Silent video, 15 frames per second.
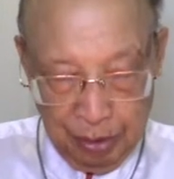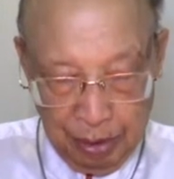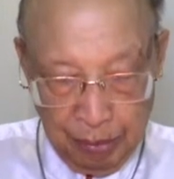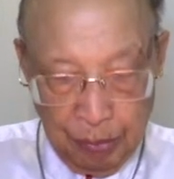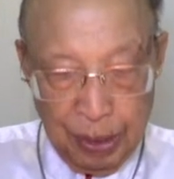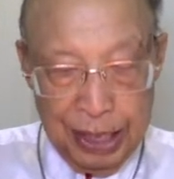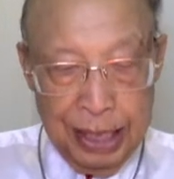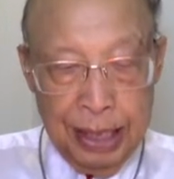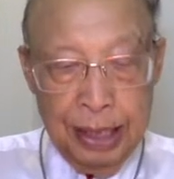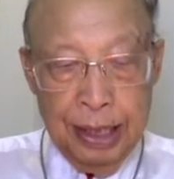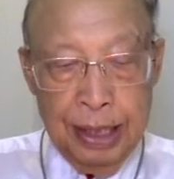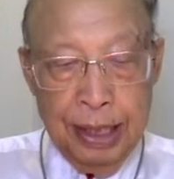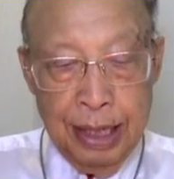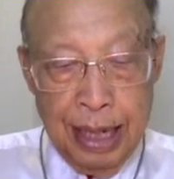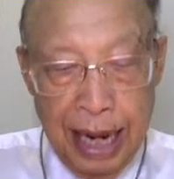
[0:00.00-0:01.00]
เป็น
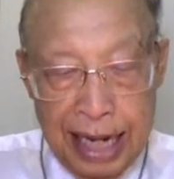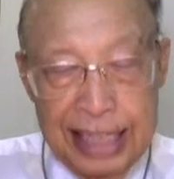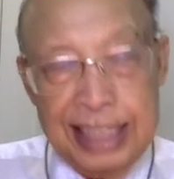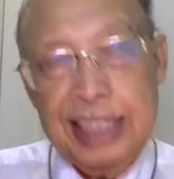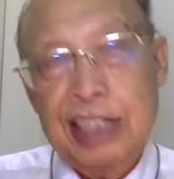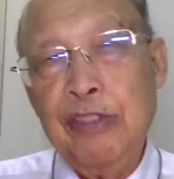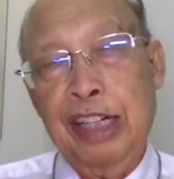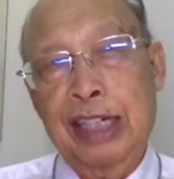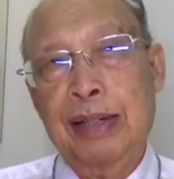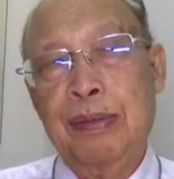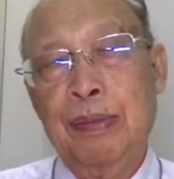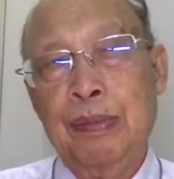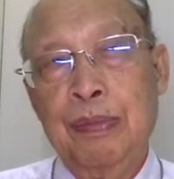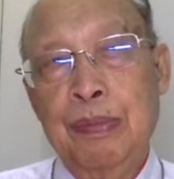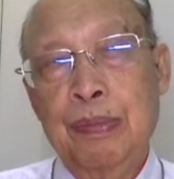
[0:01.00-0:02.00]
ให้ชีวิต
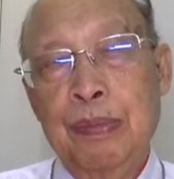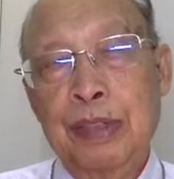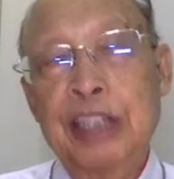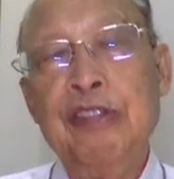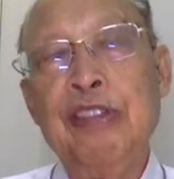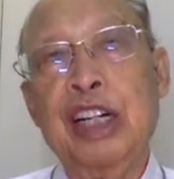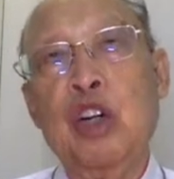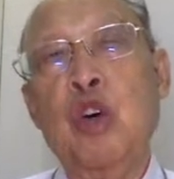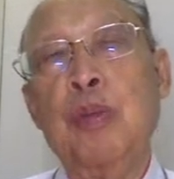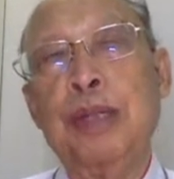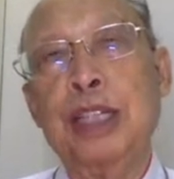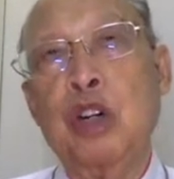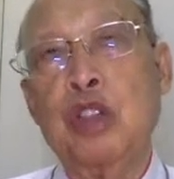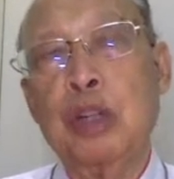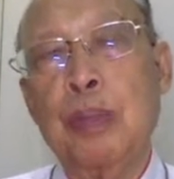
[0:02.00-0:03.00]
ชีวิตของพระเจ้า
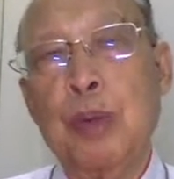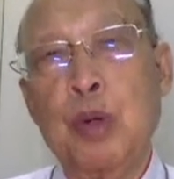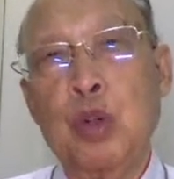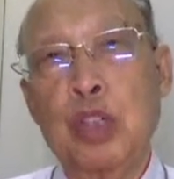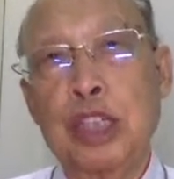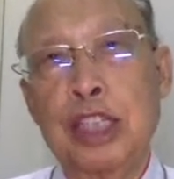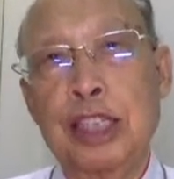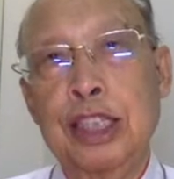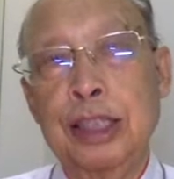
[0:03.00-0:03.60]
จะปรากฏขึ้น